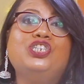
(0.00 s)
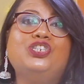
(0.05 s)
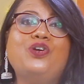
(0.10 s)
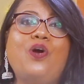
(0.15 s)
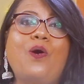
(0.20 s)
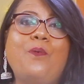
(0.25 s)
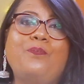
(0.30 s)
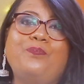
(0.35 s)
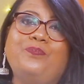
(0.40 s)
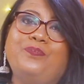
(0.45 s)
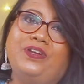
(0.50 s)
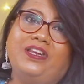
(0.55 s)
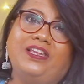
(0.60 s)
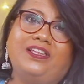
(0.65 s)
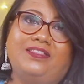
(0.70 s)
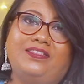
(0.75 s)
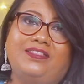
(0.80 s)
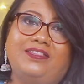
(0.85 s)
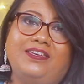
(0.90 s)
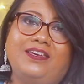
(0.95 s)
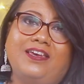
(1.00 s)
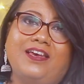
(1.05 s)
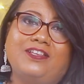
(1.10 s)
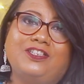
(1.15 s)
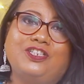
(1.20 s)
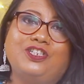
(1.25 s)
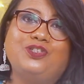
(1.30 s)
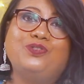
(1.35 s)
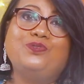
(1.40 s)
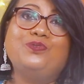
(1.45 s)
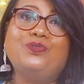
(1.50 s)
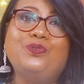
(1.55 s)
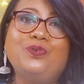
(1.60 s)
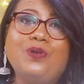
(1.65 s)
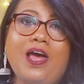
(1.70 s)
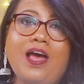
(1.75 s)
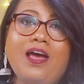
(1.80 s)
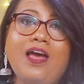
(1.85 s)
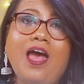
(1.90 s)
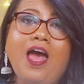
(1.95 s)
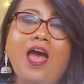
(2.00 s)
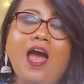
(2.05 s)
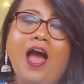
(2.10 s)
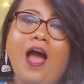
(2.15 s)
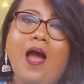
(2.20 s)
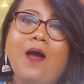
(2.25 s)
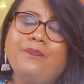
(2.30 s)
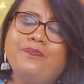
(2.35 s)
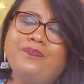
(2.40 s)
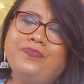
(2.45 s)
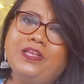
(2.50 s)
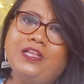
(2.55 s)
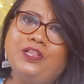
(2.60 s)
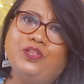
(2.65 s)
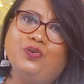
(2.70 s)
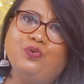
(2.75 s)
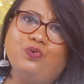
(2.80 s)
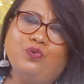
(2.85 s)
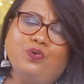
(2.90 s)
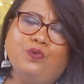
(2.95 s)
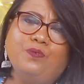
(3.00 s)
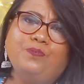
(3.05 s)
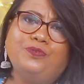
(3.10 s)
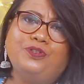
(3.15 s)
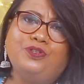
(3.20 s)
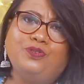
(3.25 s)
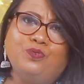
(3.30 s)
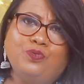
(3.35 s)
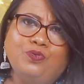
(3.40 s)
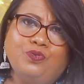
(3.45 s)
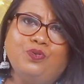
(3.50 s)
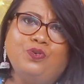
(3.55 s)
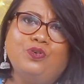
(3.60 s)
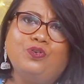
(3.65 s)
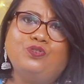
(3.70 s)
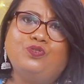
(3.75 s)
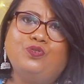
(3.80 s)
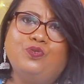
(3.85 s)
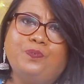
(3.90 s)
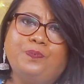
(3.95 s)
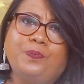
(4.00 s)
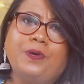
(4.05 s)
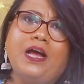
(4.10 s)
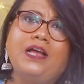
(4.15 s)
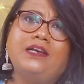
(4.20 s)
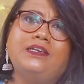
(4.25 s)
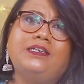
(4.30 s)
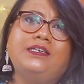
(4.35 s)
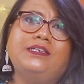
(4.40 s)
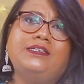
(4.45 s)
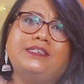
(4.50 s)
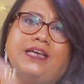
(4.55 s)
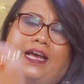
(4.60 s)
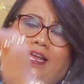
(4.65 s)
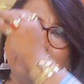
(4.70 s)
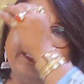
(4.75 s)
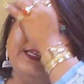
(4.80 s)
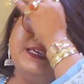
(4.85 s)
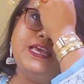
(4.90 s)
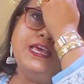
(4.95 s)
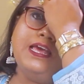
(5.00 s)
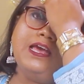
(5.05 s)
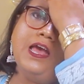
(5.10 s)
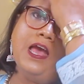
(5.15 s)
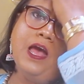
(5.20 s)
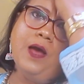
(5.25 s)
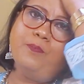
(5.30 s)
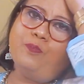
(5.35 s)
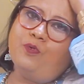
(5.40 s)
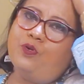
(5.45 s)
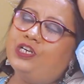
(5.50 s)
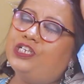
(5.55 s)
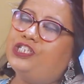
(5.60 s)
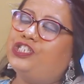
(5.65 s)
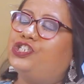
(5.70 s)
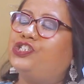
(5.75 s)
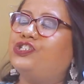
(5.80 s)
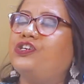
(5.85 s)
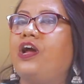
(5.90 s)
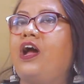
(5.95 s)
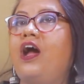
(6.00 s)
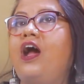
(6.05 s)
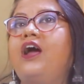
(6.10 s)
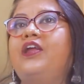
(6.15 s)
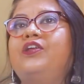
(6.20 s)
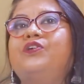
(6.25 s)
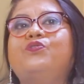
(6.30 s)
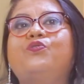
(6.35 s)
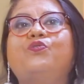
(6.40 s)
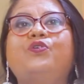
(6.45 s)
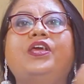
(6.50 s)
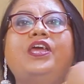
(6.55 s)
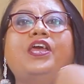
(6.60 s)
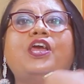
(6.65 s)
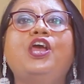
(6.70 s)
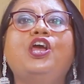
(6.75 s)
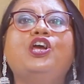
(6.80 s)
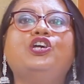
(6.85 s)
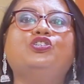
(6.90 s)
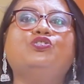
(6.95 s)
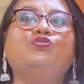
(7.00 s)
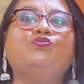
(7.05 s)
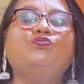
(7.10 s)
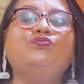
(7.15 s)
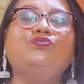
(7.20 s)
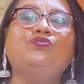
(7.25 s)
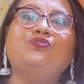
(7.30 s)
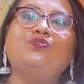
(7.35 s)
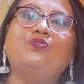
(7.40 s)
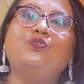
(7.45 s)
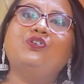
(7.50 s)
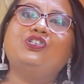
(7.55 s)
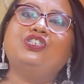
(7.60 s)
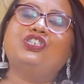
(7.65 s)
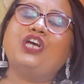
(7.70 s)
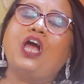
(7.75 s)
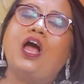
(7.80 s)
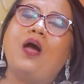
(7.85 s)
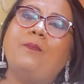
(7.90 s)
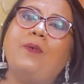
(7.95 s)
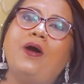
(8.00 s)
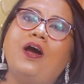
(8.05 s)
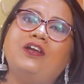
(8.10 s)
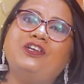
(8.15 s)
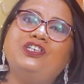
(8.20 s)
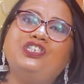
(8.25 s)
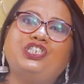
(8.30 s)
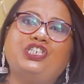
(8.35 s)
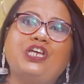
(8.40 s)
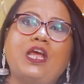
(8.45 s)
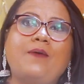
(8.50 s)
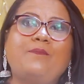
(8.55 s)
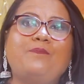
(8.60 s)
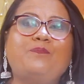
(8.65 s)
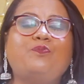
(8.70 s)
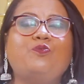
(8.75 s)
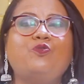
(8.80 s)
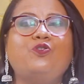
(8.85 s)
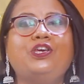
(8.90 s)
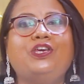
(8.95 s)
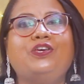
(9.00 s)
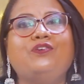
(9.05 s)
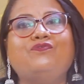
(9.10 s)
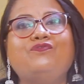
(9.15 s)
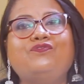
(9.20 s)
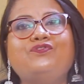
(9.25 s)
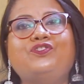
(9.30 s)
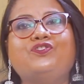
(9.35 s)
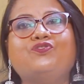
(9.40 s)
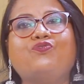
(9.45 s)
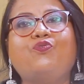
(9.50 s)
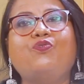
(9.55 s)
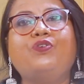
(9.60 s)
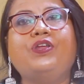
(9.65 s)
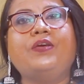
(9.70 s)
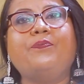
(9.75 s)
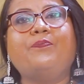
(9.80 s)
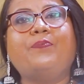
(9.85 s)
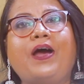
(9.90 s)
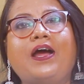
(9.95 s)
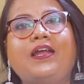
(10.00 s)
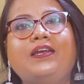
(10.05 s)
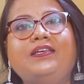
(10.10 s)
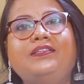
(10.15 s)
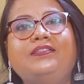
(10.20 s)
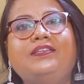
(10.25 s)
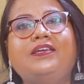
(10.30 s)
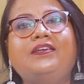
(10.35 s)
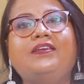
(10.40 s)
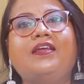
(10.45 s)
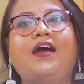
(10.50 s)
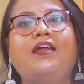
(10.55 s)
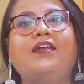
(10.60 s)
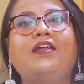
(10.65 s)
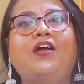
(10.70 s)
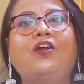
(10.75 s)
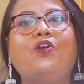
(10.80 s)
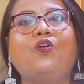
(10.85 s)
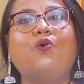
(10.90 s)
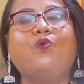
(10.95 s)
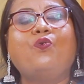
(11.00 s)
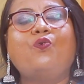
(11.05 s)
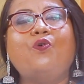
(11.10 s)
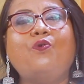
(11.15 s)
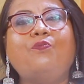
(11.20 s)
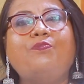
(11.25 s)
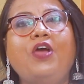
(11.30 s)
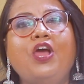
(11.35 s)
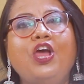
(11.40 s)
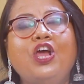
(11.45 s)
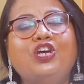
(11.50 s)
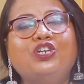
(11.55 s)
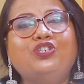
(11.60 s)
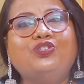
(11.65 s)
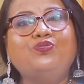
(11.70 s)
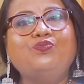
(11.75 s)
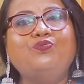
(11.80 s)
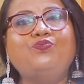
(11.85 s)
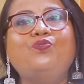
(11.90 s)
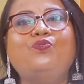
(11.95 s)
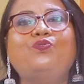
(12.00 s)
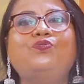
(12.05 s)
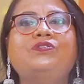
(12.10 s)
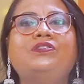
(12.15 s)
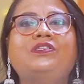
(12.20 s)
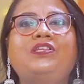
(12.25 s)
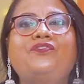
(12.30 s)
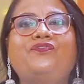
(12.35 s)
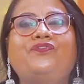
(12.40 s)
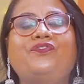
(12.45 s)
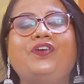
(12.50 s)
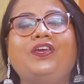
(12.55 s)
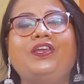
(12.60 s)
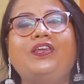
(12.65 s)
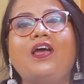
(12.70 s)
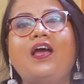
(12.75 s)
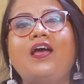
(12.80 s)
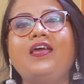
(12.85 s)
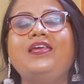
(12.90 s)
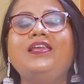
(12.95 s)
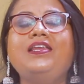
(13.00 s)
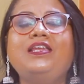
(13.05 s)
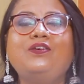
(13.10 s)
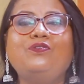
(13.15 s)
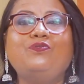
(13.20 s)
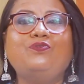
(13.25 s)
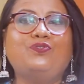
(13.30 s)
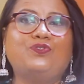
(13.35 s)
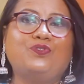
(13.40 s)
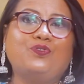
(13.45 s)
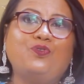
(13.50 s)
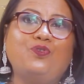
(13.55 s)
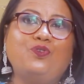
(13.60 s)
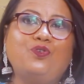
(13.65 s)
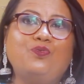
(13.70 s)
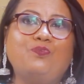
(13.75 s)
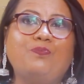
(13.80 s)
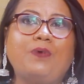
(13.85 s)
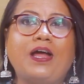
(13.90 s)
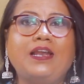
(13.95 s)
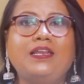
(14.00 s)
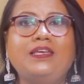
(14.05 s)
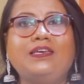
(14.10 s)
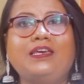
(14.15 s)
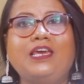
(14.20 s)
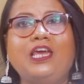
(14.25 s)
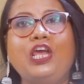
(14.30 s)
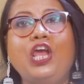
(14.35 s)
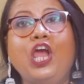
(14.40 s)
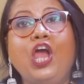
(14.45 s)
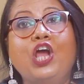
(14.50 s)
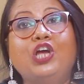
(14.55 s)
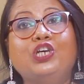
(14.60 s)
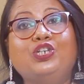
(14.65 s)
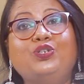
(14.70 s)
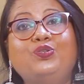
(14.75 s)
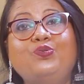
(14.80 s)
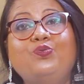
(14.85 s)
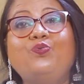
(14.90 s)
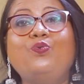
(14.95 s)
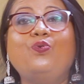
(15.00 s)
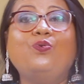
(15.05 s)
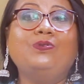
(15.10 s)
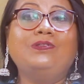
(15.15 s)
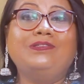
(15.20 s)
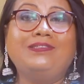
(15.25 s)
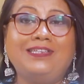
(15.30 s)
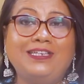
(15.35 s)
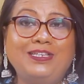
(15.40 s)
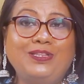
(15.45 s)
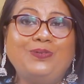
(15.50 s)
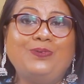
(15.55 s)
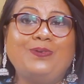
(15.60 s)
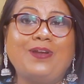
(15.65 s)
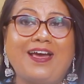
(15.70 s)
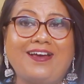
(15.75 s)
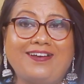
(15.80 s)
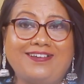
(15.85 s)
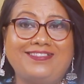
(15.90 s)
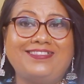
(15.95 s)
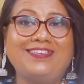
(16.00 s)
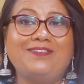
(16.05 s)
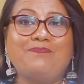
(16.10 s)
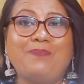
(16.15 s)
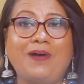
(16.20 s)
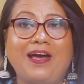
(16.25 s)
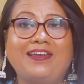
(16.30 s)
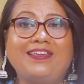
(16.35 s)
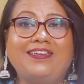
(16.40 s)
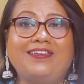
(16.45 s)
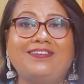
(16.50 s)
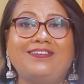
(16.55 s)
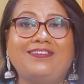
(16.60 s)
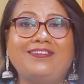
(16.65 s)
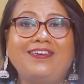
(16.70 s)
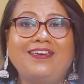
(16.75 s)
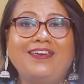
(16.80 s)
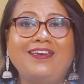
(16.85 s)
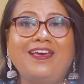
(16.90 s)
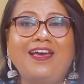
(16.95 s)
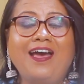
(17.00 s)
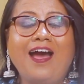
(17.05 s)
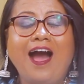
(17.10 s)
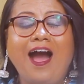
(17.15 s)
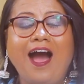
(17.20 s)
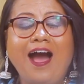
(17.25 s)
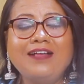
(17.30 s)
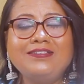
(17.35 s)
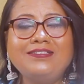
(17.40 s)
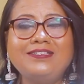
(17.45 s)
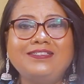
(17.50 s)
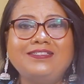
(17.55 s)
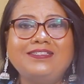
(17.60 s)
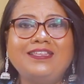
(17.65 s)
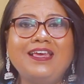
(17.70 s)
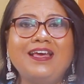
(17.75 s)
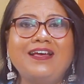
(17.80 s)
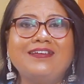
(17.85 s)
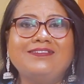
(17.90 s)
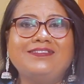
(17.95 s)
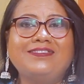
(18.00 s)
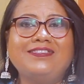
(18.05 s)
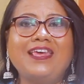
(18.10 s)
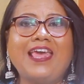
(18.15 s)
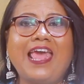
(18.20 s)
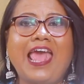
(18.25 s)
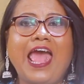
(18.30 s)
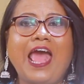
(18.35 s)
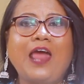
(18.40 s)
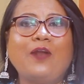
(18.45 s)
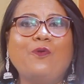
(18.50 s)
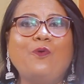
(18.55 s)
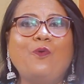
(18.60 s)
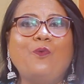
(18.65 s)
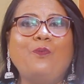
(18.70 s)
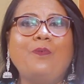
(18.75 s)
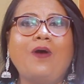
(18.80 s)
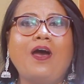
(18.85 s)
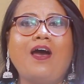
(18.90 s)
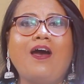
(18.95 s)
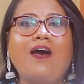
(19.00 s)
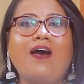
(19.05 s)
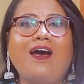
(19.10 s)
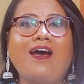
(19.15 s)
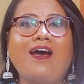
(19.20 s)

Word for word: সমৃদ্ধি আছে সুতরাং আপনি ধূপ ধুনো ধূপকাঠি জ্বালিয়ে পরিষ্কার করে সুন্দর সাবান শ্যাম্পু ইউজ করে বাড়িতে নানা নানা রকম সুগন্ধি ফিনাইল ইউজ করেও বাড়িকে সুগন্ধিত রাখতে পারেন আস্তে আস্তে অ্যারোমা